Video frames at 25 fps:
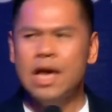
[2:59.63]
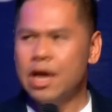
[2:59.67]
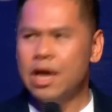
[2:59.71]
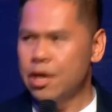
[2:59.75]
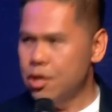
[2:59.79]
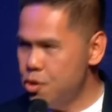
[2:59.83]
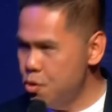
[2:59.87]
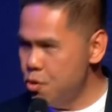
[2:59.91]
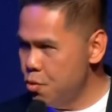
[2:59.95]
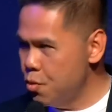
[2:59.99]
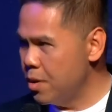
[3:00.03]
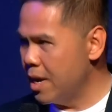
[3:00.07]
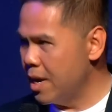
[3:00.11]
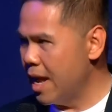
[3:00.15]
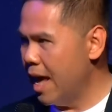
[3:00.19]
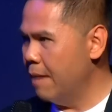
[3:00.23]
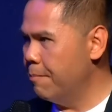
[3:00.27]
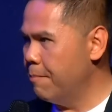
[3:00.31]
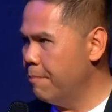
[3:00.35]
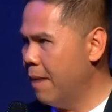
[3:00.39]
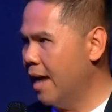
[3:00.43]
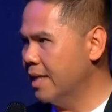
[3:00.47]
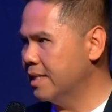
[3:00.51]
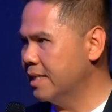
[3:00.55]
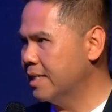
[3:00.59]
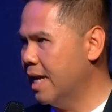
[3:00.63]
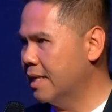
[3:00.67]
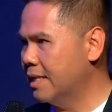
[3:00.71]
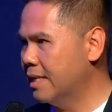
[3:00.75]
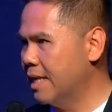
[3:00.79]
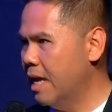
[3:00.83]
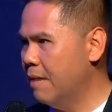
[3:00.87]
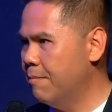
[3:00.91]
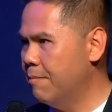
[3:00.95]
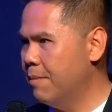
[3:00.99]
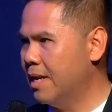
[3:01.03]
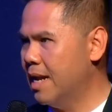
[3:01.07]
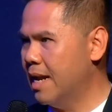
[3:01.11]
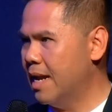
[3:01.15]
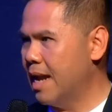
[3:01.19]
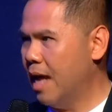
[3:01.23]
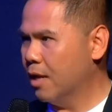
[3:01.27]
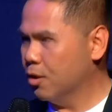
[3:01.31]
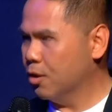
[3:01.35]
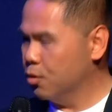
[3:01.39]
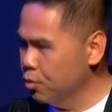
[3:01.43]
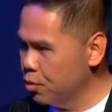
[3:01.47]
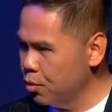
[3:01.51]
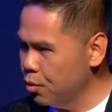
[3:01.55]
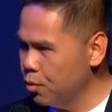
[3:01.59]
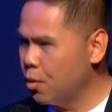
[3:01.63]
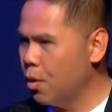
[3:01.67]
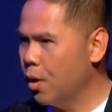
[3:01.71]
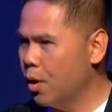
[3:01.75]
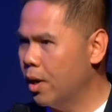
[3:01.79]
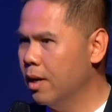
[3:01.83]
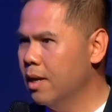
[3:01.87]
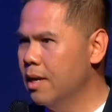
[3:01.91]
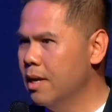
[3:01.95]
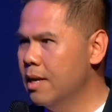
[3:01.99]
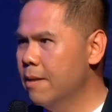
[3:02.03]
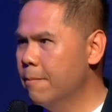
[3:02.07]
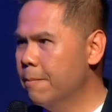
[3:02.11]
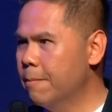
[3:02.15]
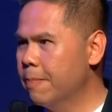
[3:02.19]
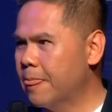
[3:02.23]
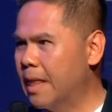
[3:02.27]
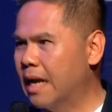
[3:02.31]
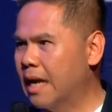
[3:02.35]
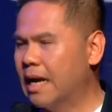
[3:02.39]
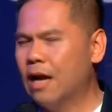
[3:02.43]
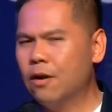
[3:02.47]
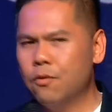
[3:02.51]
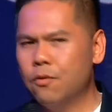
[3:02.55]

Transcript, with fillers: อยู่ในพักชาติไทยพัฒนาทุก ๆ คน ดังนั้นวัน